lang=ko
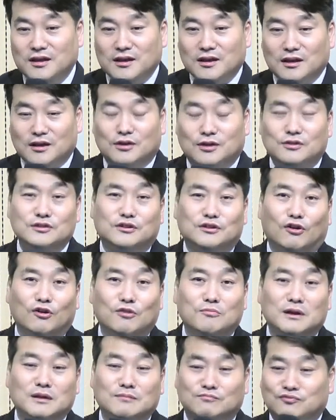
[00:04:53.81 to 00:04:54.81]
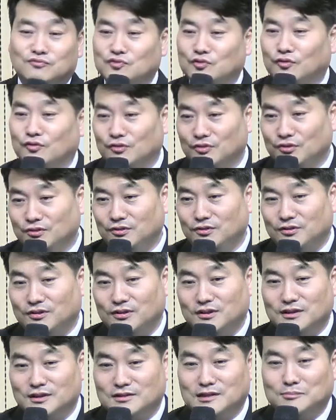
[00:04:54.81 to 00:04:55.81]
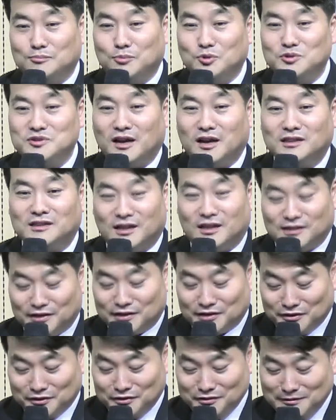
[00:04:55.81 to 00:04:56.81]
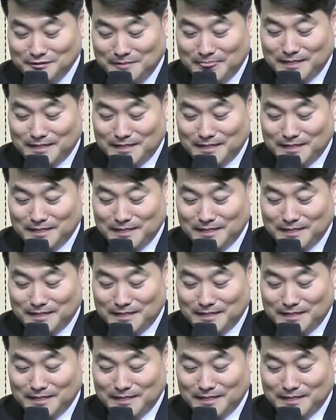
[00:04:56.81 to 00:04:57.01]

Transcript: 그러니까 얼마나 무서워요. 근데 모세가 대단해요.